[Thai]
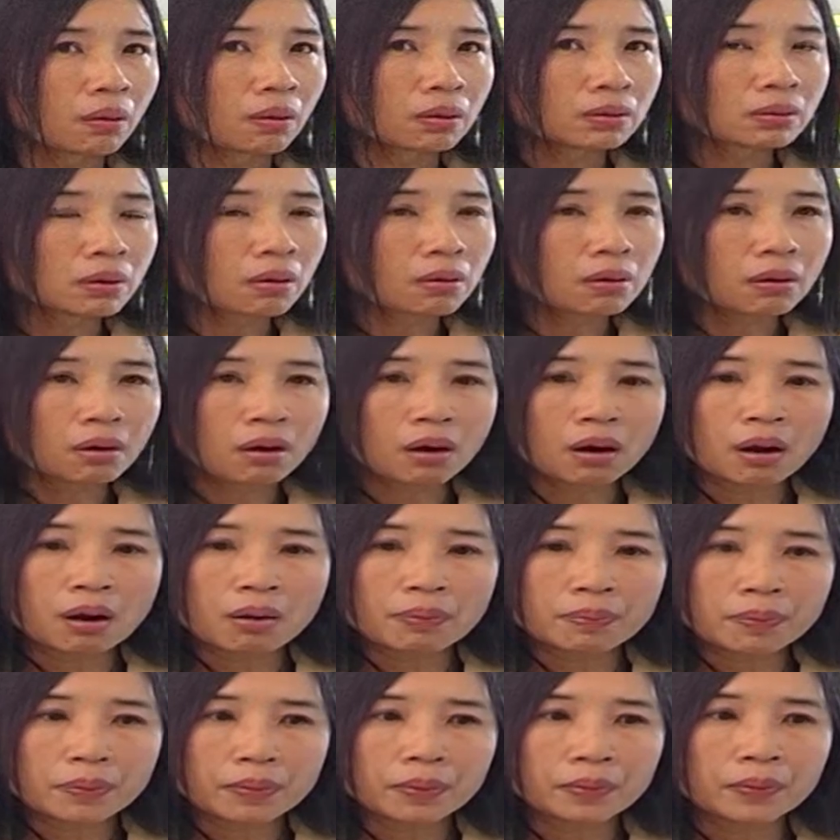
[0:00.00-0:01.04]
คตของครอ
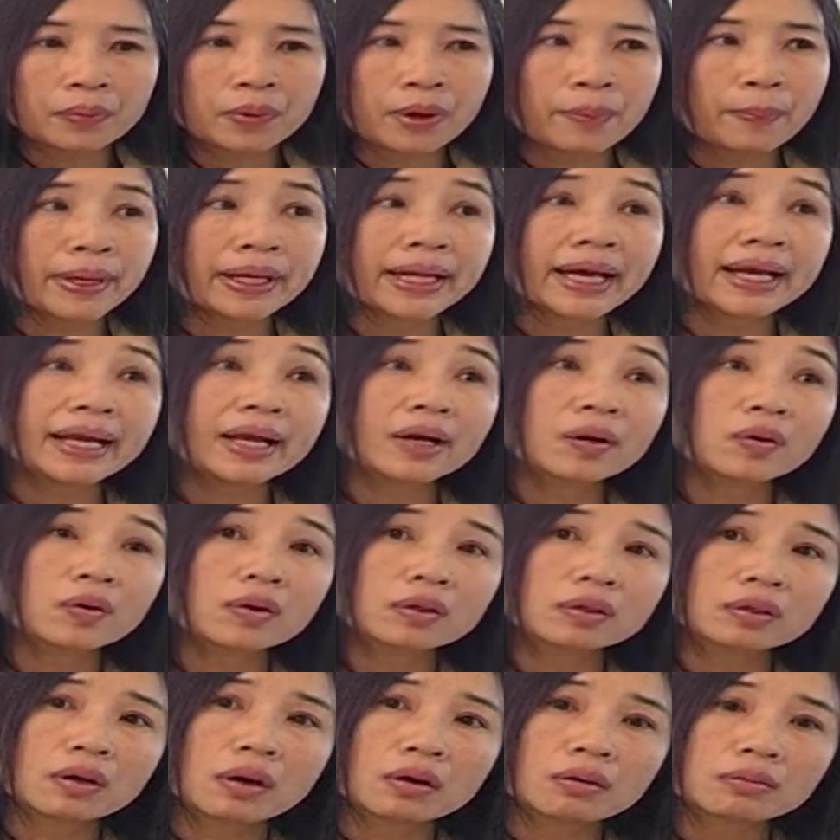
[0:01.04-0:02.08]
บครัว เป็นอนาค
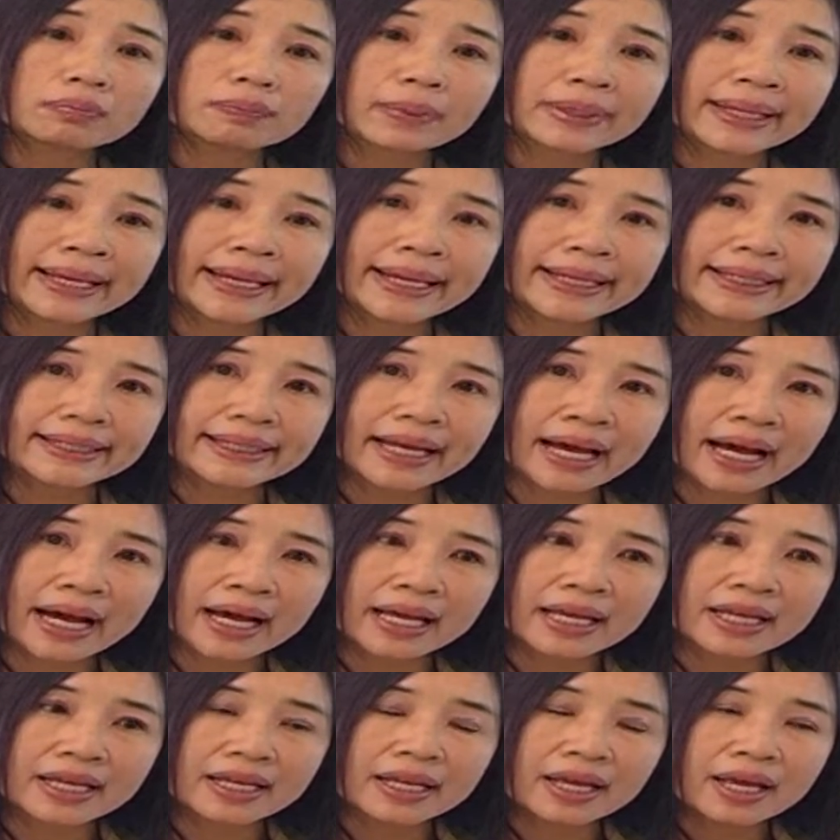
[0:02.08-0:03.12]
ตของประเทศไท
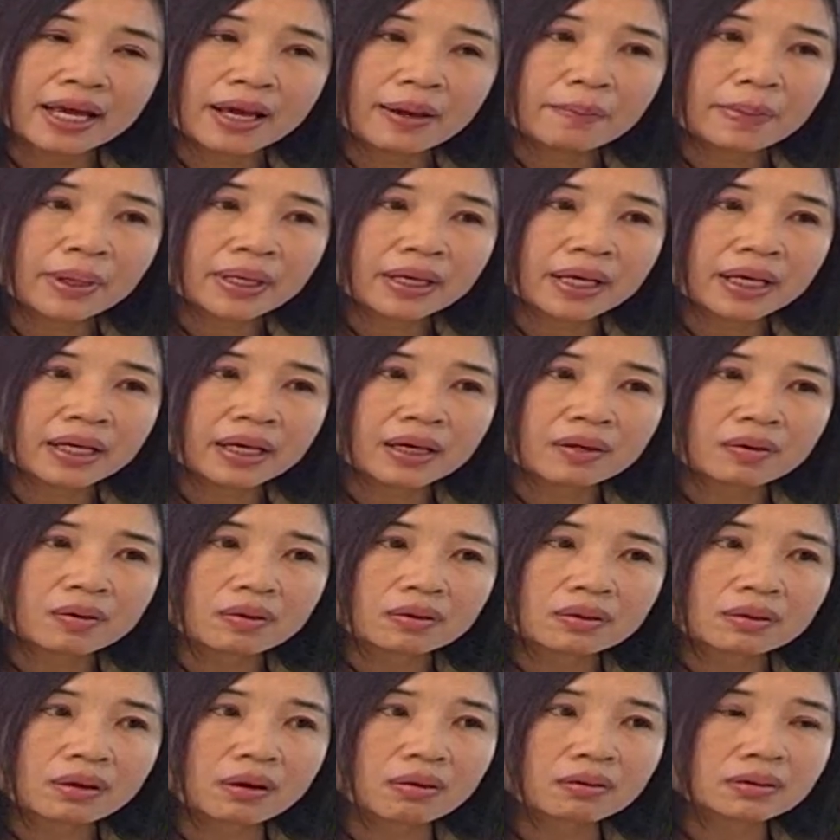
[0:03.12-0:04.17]
ย เป็นอนาค
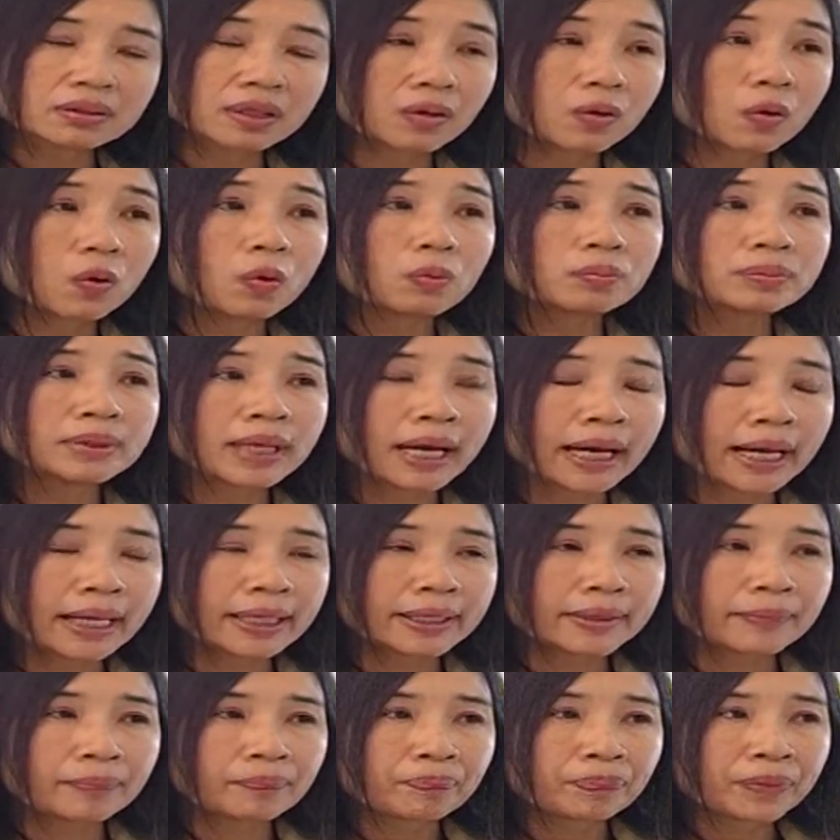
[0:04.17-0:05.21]
ตของสังคมไท
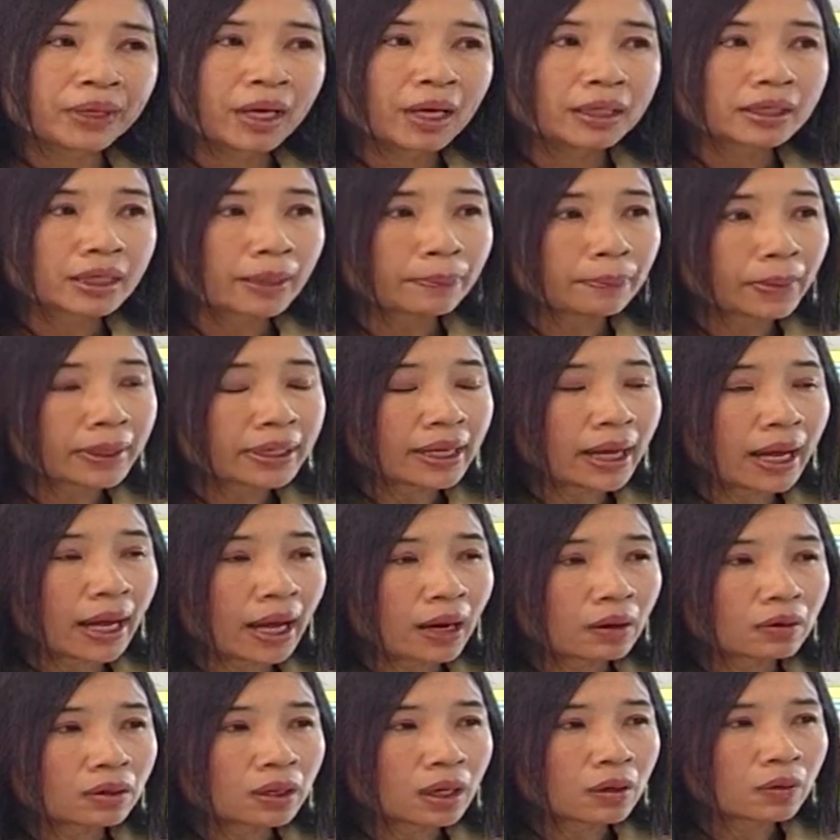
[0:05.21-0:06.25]
ย แต่ปัญหา
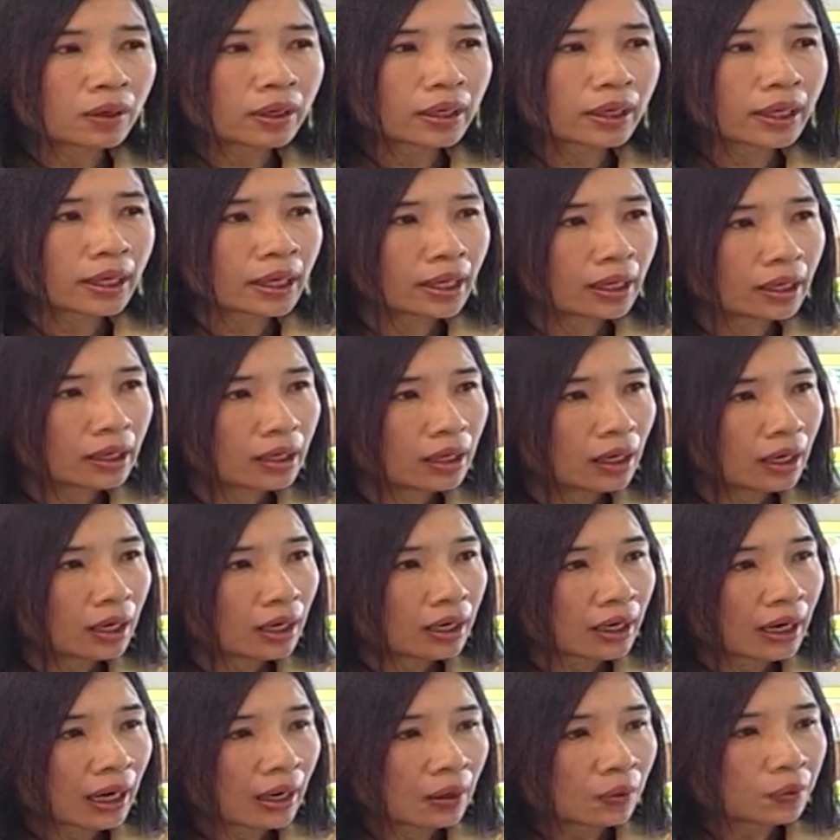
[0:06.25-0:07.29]
ของเราว่าเอ๊ะ
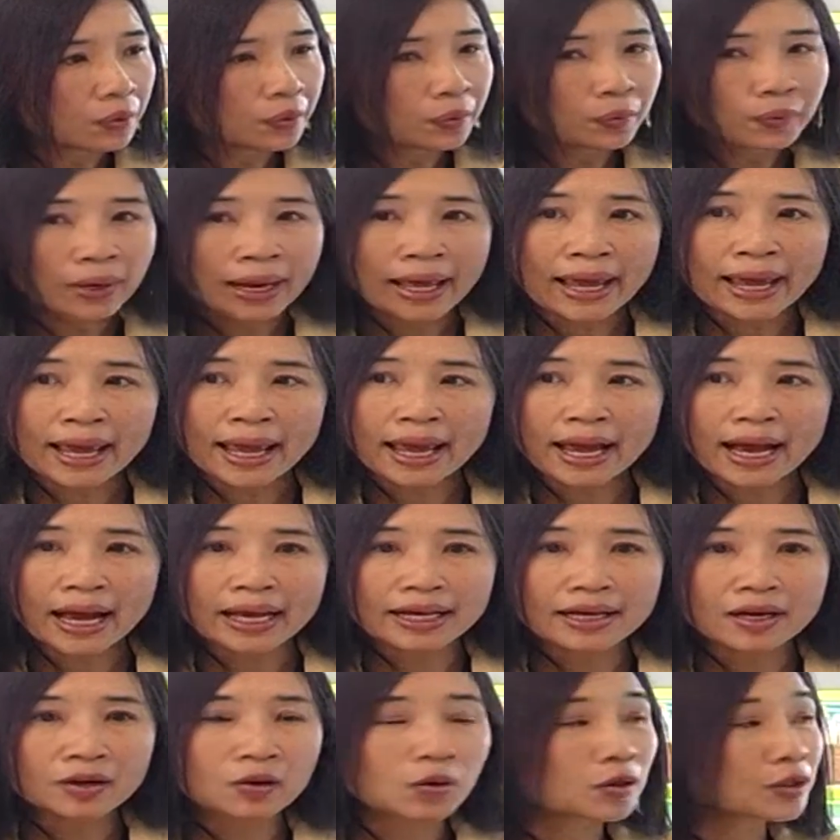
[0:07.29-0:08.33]
เราดูแลอ
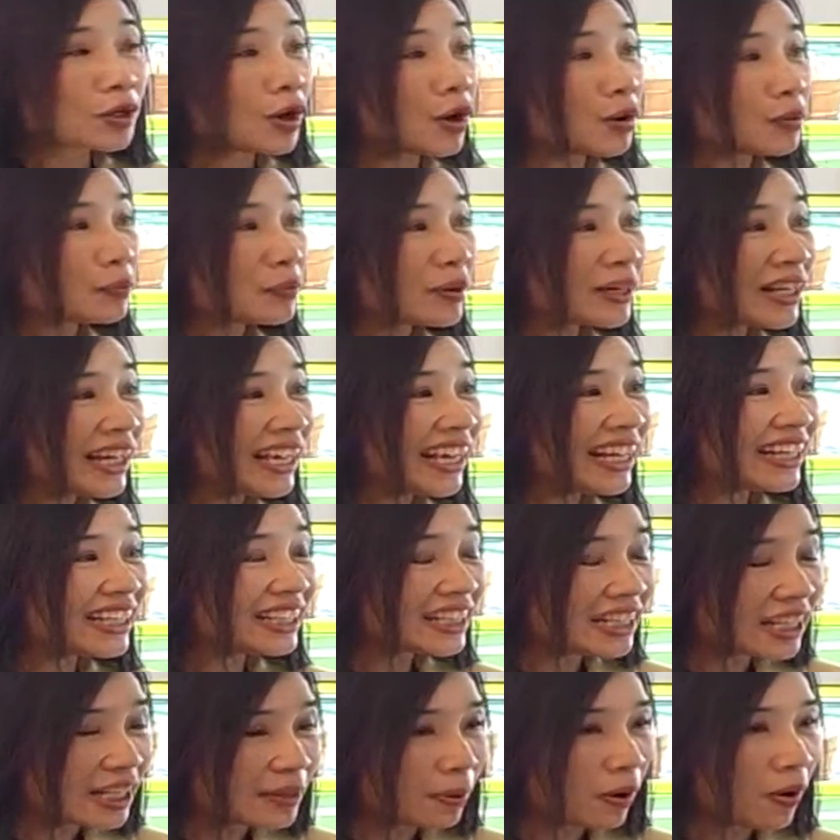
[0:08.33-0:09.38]
นาคตของประเทศ
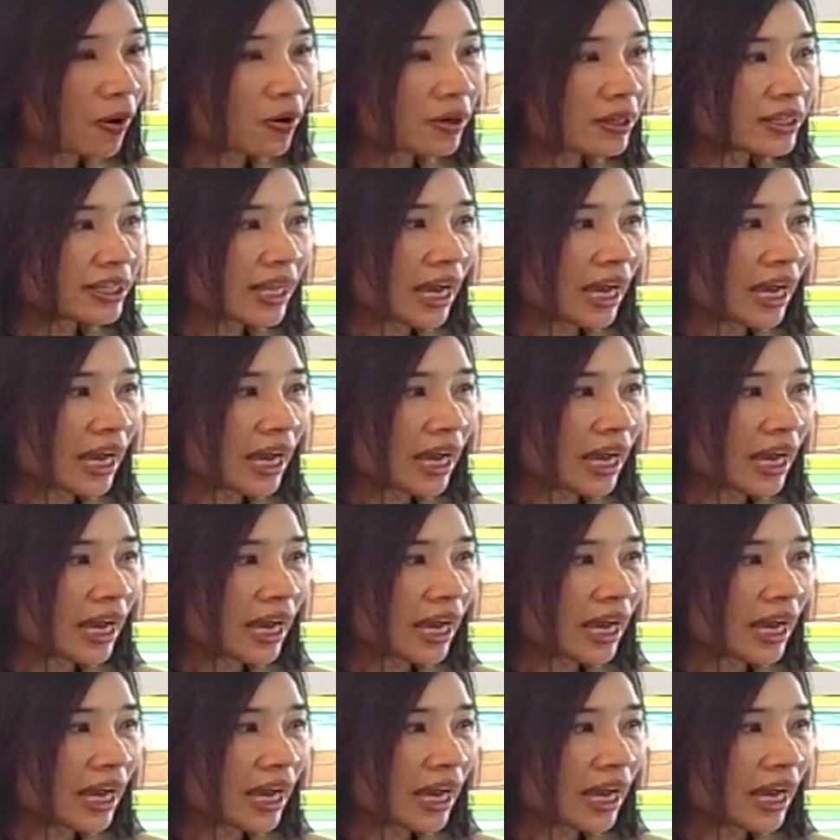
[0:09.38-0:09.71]
ดีพอหรื